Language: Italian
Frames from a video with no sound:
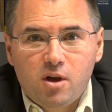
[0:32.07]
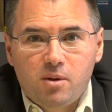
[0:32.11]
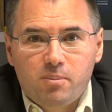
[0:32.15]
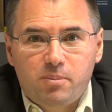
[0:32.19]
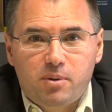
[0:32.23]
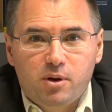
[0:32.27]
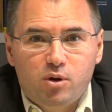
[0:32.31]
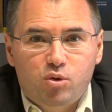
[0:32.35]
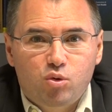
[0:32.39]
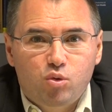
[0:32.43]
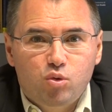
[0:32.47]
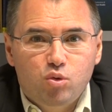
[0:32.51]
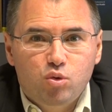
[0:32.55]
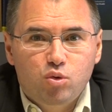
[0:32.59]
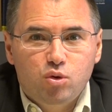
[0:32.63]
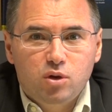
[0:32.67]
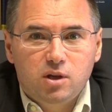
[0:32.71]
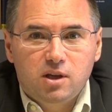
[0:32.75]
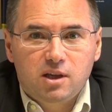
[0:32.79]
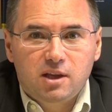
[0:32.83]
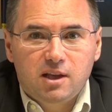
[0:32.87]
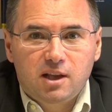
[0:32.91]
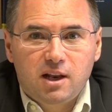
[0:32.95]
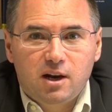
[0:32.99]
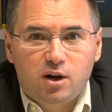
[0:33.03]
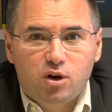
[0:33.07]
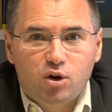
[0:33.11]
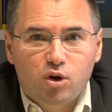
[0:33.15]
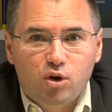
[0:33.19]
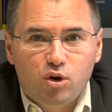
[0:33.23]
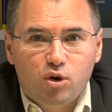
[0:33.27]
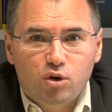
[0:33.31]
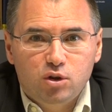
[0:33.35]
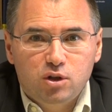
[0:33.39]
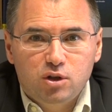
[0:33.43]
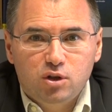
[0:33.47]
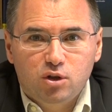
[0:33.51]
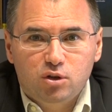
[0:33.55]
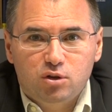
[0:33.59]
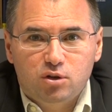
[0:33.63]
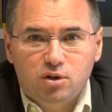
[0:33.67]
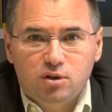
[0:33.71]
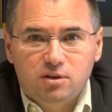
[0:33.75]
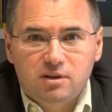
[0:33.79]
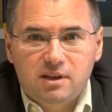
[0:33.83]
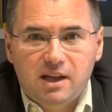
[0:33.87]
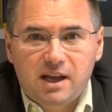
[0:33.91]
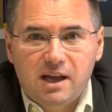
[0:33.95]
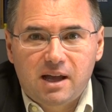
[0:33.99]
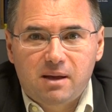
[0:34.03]
Per cui il rogo di
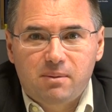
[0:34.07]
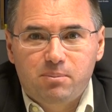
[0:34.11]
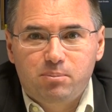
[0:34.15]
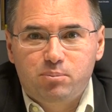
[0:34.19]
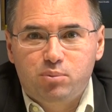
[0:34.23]
Notre Dame,